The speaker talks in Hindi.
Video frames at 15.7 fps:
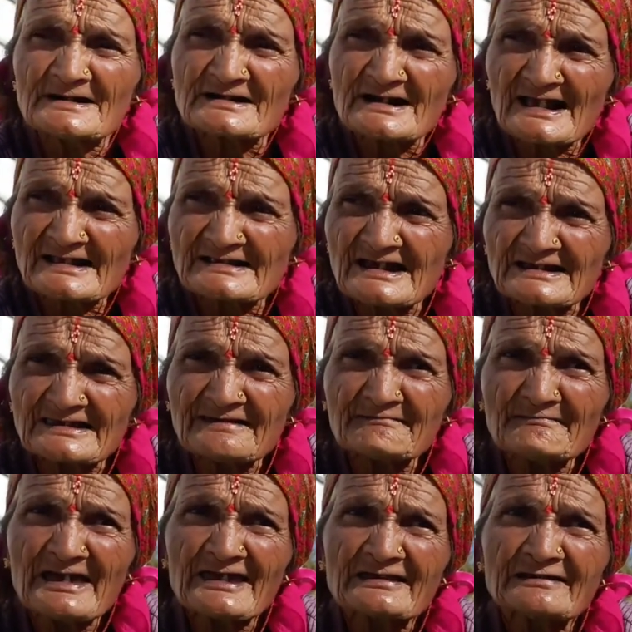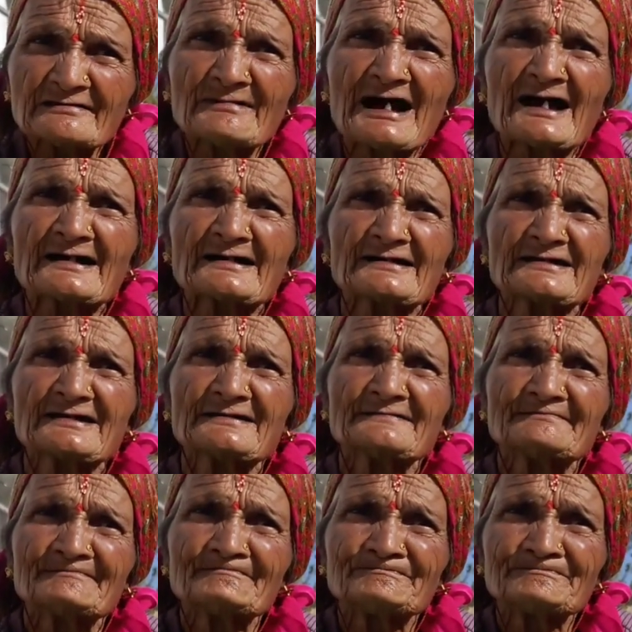राजा के महल में आ गई
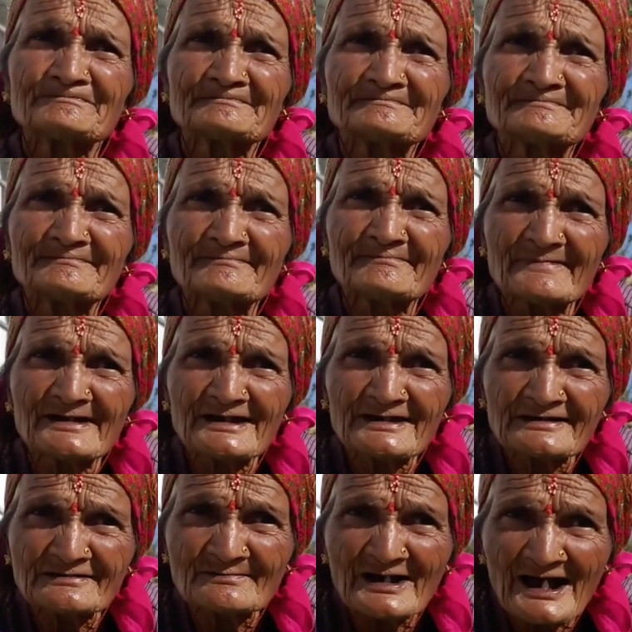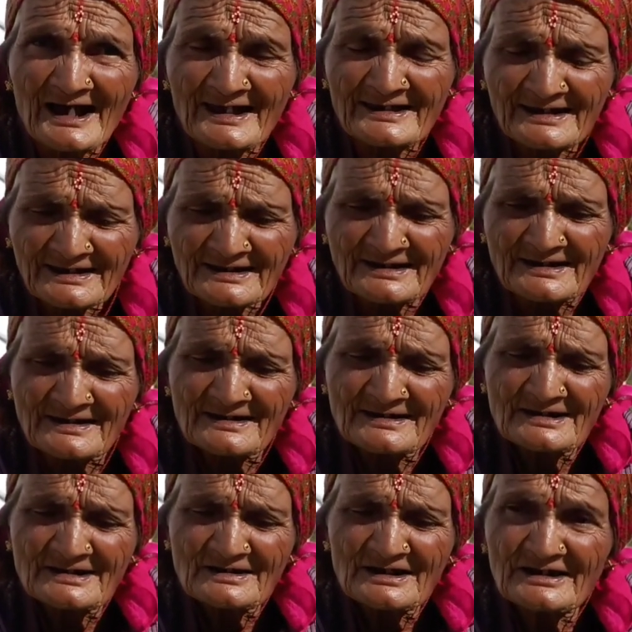महल में आए
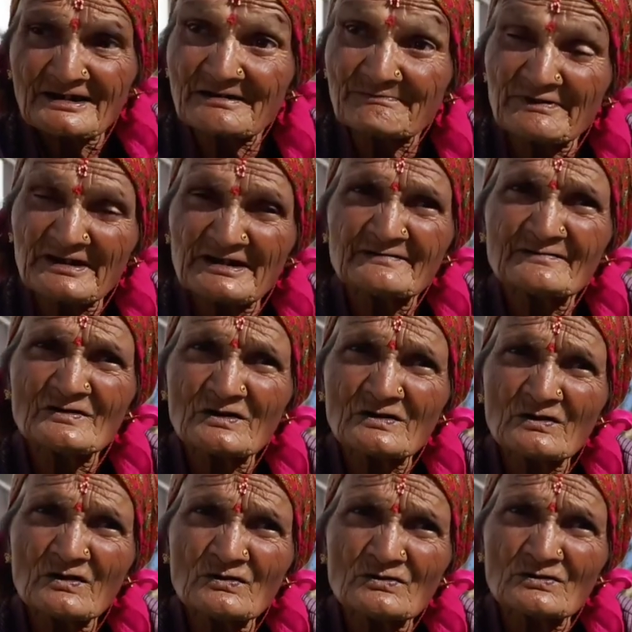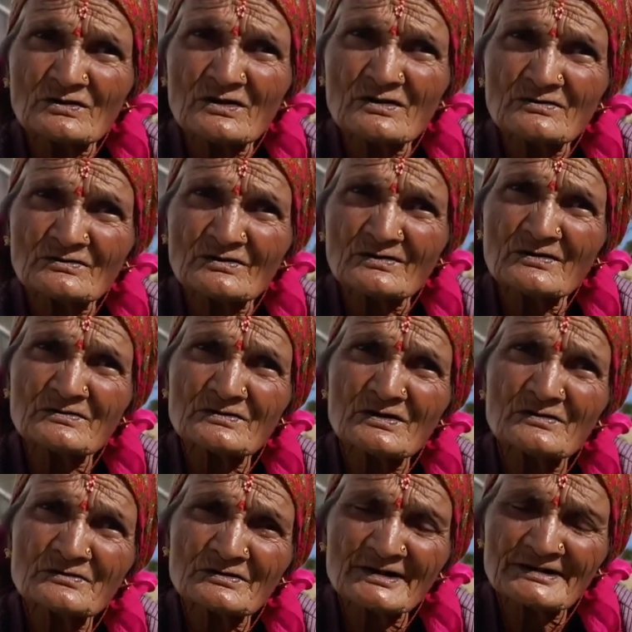एक पेड़ में कौन कौन कौन
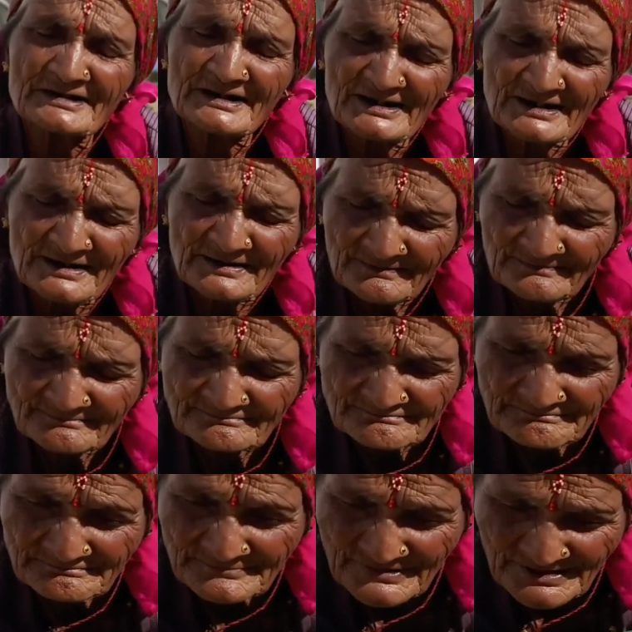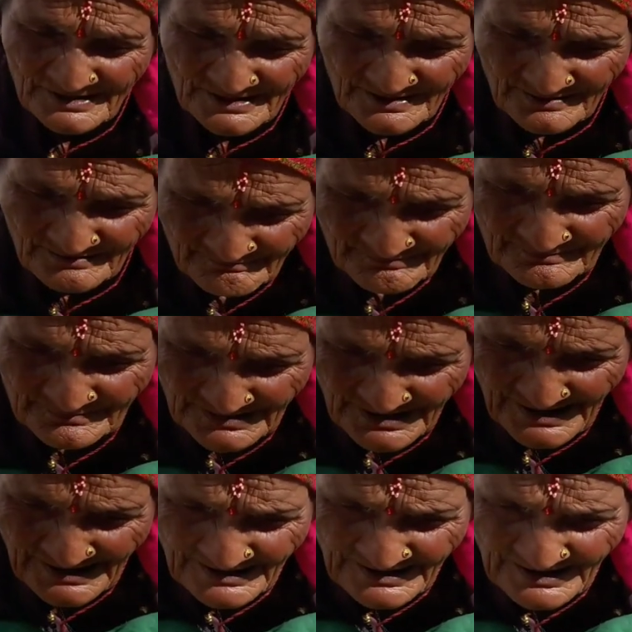कौन करके
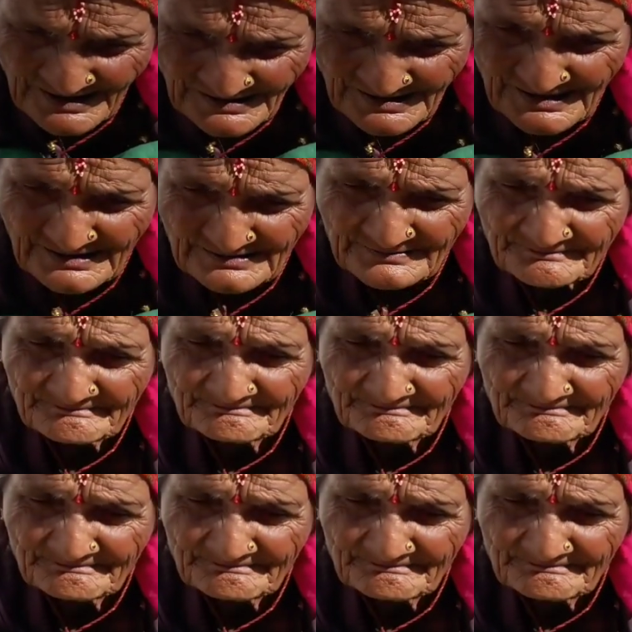कहने लगे